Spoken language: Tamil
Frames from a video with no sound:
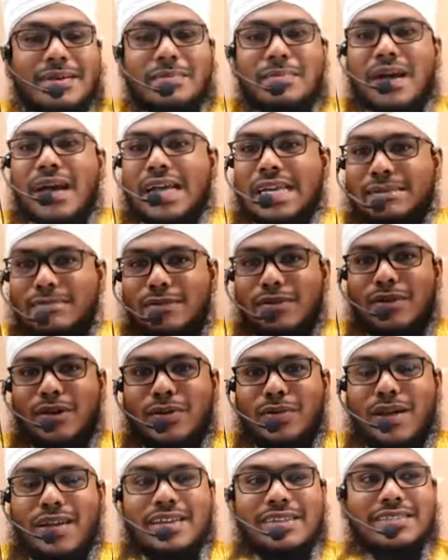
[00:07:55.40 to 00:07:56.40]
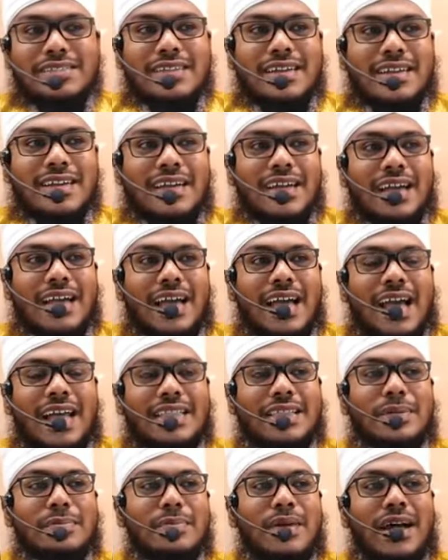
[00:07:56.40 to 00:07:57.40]
மகரிபுக்கு வருவார்
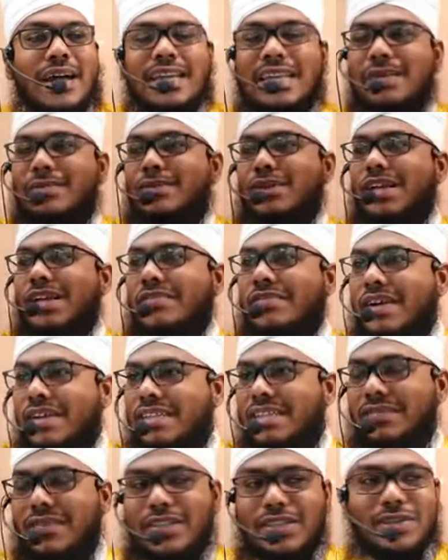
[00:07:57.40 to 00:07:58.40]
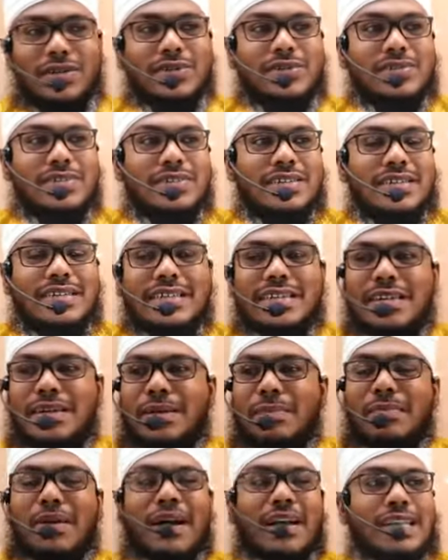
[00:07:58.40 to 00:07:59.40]
அந்த மகரிபுடைய வக்து வந்துடும்
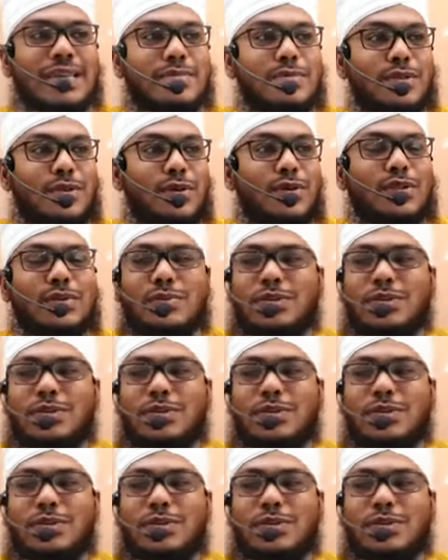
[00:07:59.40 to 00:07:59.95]
மகரிபு தொழுது